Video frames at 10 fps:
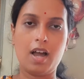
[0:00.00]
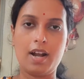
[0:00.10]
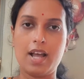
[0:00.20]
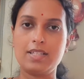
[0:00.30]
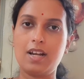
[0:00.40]

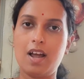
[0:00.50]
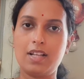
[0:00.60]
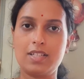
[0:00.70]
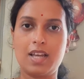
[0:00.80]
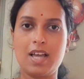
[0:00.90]
আর নাছাড়া
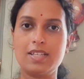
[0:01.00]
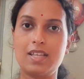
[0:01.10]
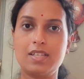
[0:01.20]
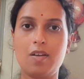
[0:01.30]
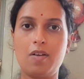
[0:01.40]
আজকে
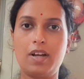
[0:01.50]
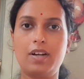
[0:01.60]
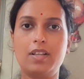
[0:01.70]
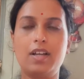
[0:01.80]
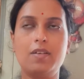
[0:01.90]
আস্তে আস্তে
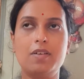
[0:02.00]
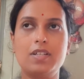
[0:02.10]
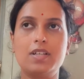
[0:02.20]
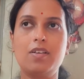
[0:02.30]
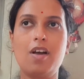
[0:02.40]
অনেকটা দেরি
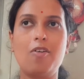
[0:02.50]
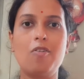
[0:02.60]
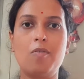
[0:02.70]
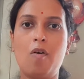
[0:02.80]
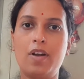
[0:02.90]
হয়ে যেত
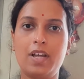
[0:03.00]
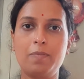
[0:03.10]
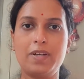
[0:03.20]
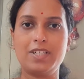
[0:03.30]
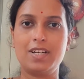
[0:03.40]
কারণ অনেক
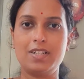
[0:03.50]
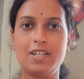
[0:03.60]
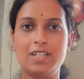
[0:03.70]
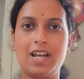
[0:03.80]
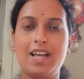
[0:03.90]
পেশেন্ট
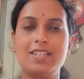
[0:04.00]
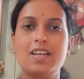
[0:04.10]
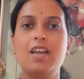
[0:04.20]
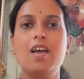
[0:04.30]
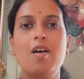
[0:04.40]
এসে গেছে